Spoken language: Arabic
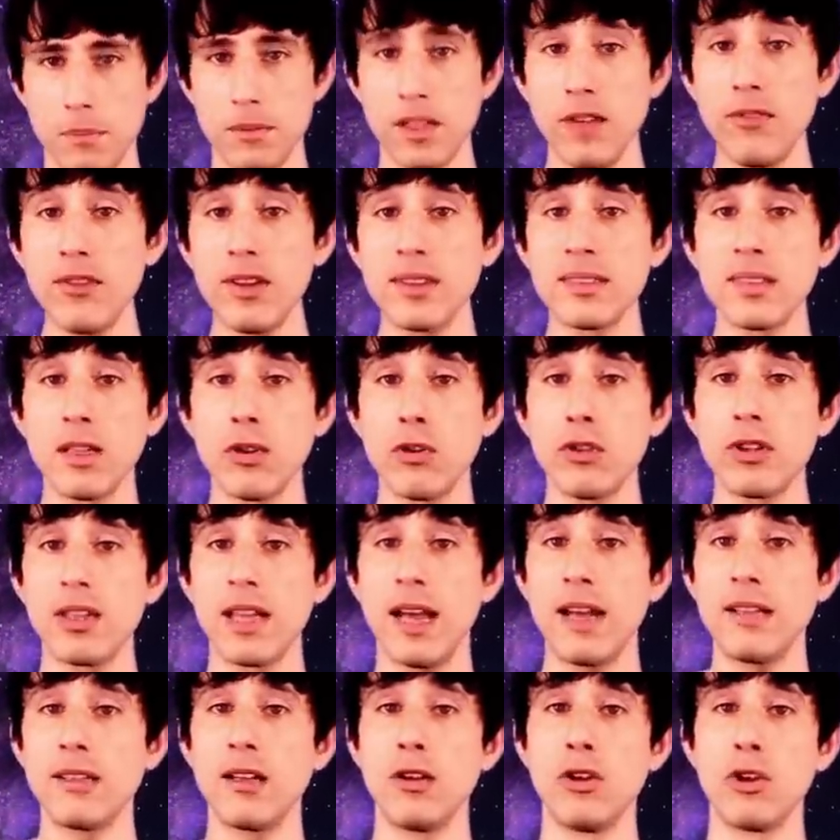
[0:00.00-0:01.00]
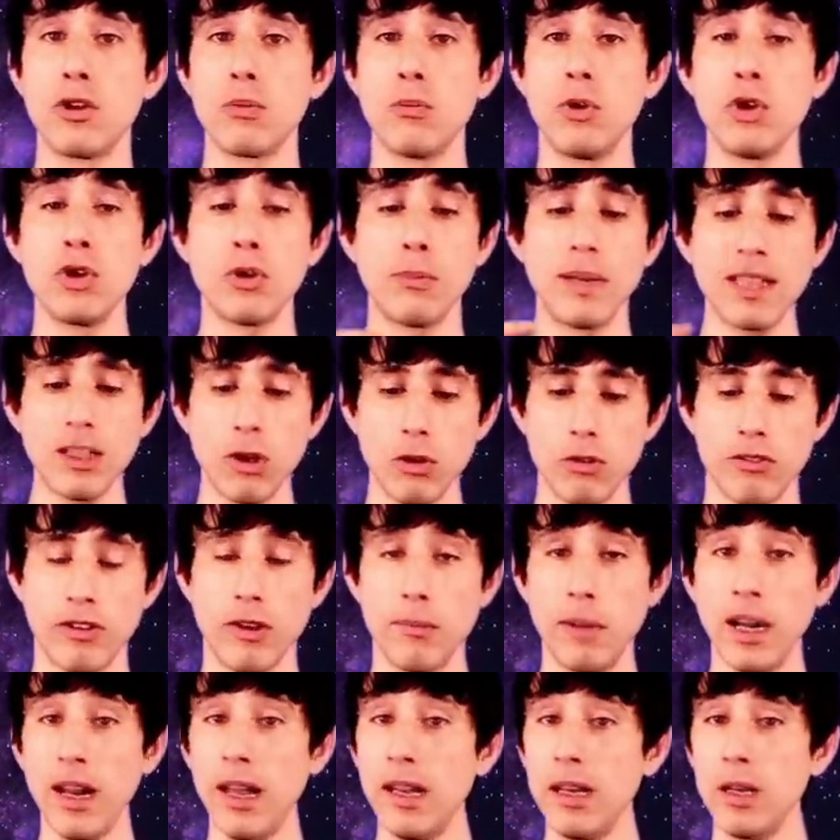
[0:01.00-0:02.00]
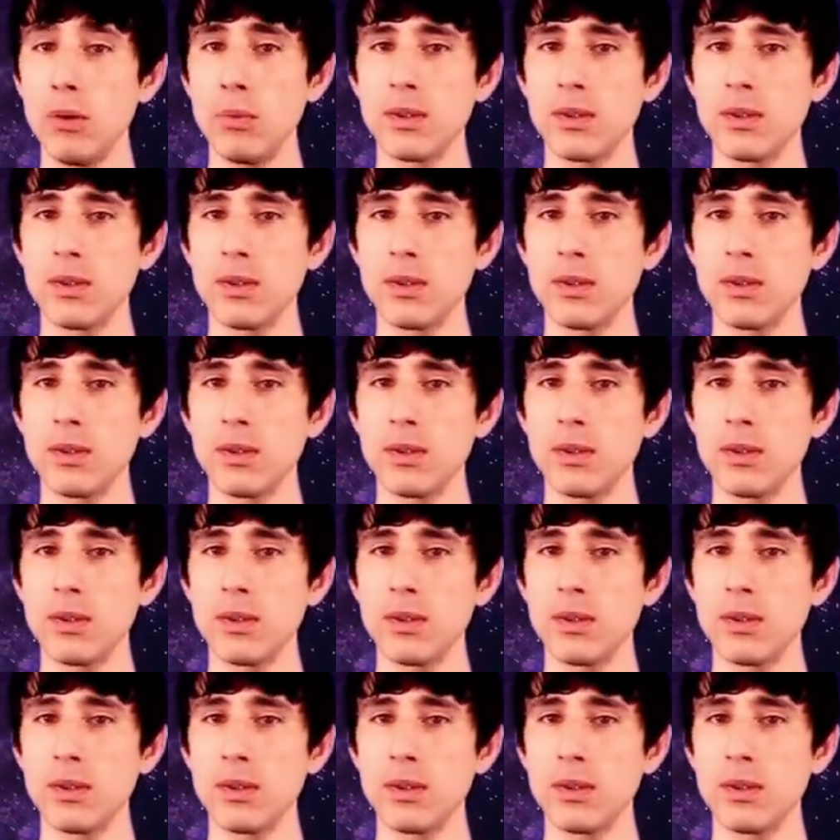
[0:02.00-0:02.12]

بتفرز الغده هذا الهرمون وبدخل في المرحله